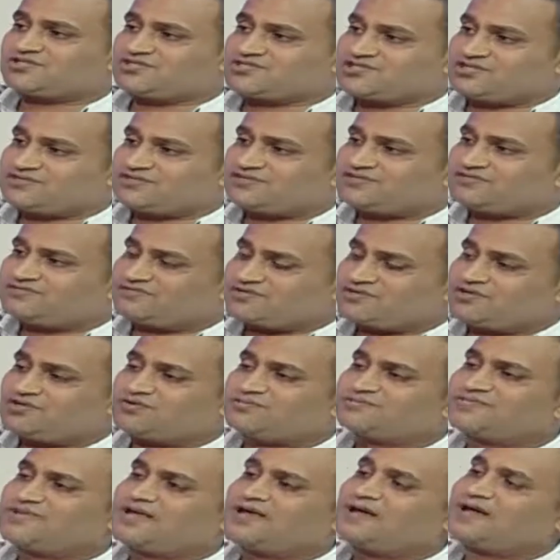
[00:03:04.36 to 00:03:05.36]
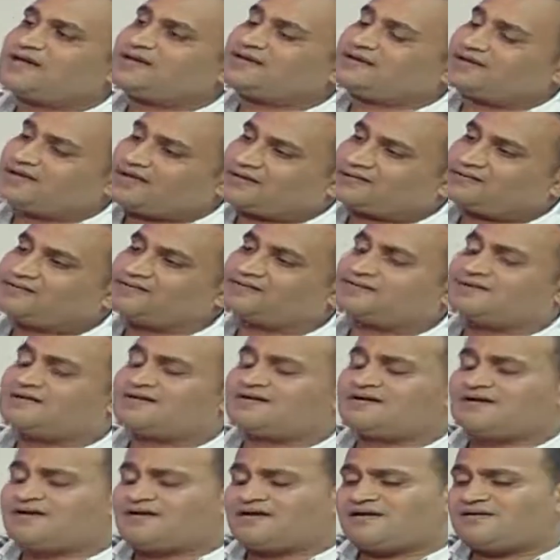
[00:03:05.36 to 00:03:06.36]
شديد في اليوم ده على الحديقه
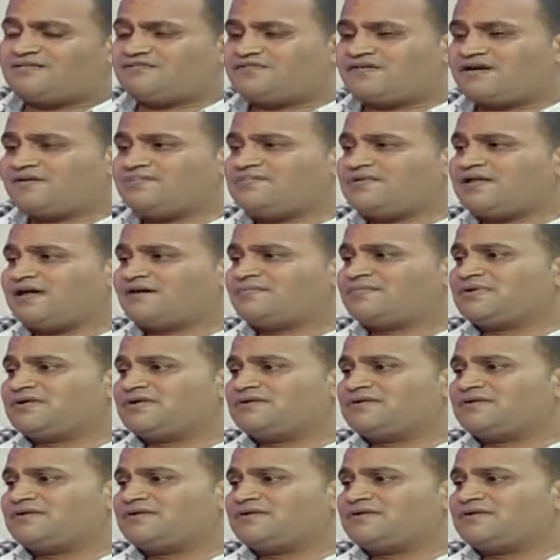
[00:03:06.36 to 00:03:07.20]
مؤمنه